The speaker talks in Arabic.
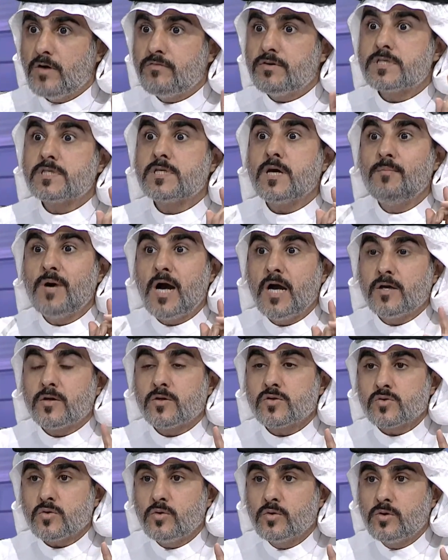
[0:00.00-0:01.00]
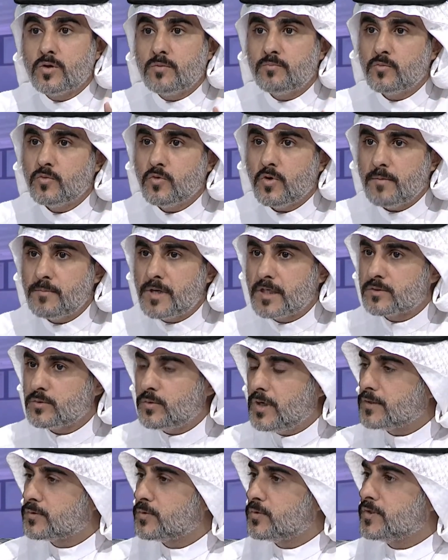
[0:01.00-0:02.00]
وفي السماء رزقكم وما
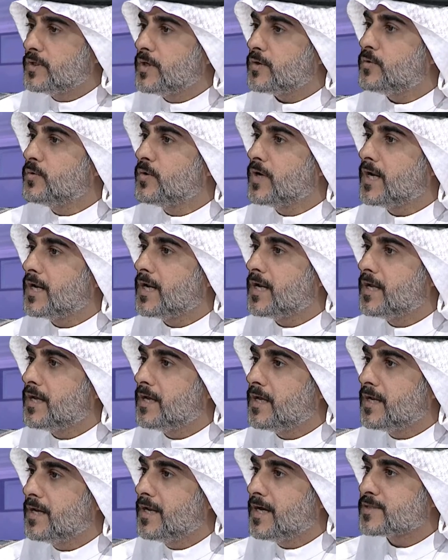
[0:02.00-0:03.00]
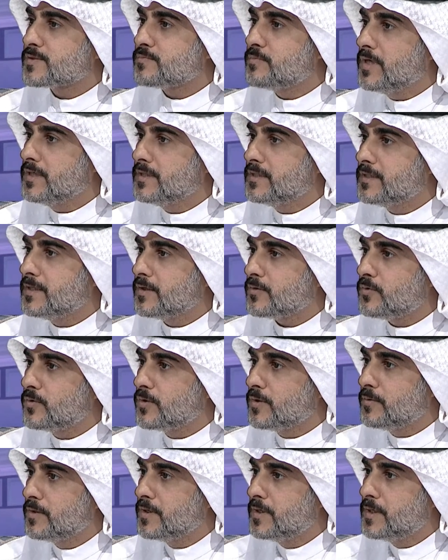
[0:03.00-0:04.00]
توعدون يقول الاصمعي
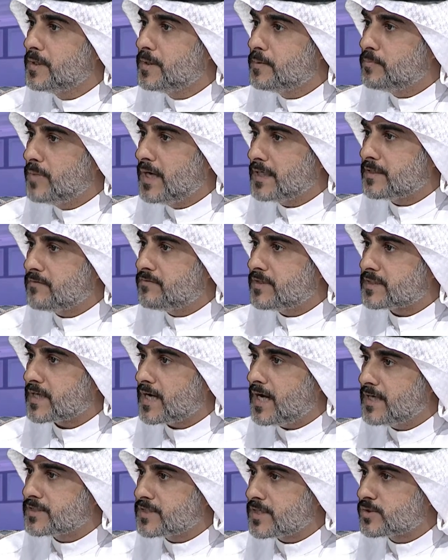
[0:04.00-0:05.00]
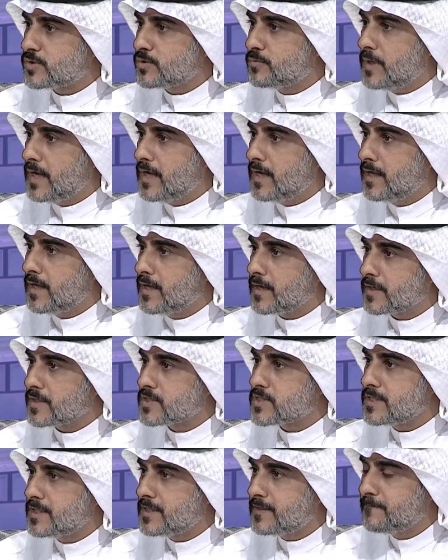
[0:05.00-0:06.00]
يقول بعد فتره حججت مع
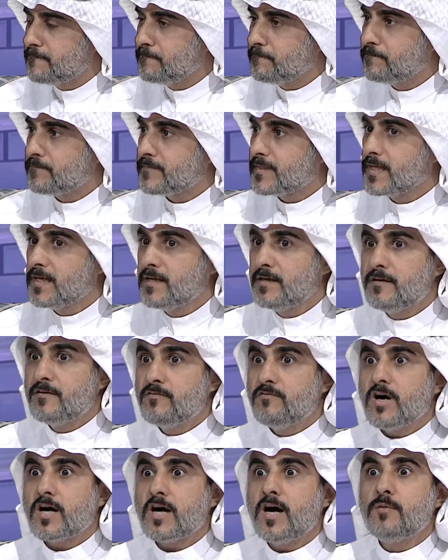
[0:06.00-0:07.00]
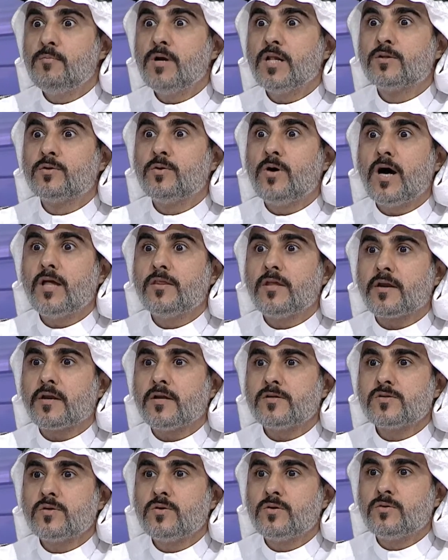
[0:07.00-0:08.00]
الرشيد فقابلت هذا
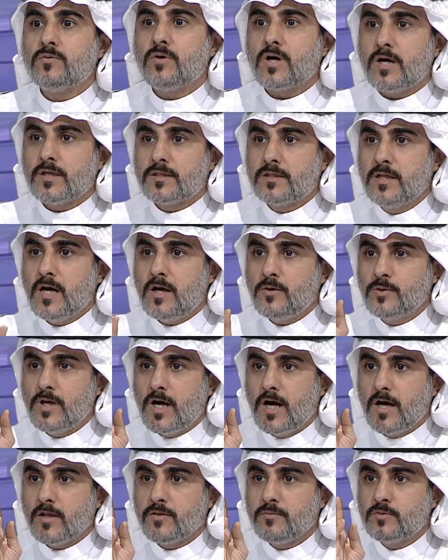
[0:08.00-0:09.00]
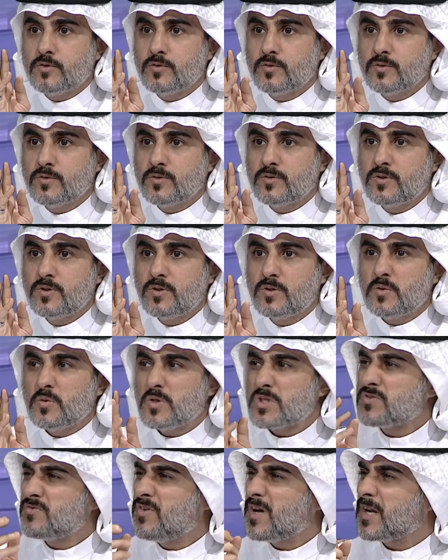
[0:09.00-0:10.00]
الرجل وقد نحل عظمه
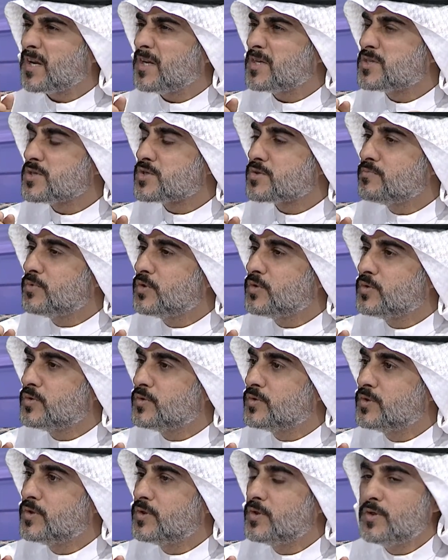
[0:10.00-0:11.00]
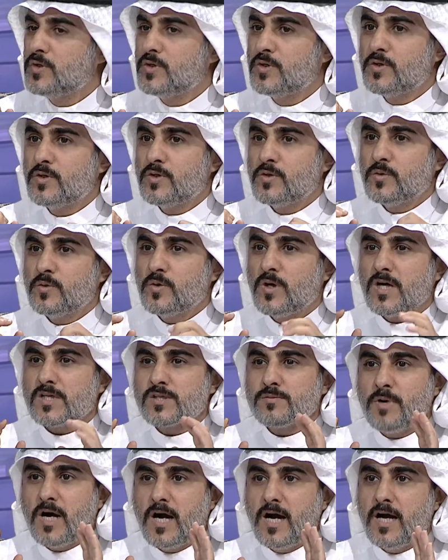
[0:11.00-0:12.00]
واصفر جسمه
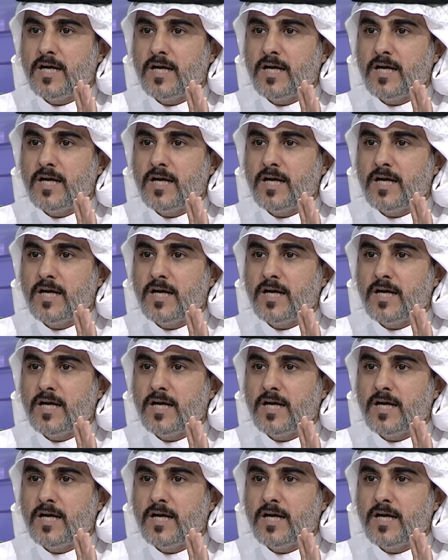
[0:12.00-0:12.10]
وأصبح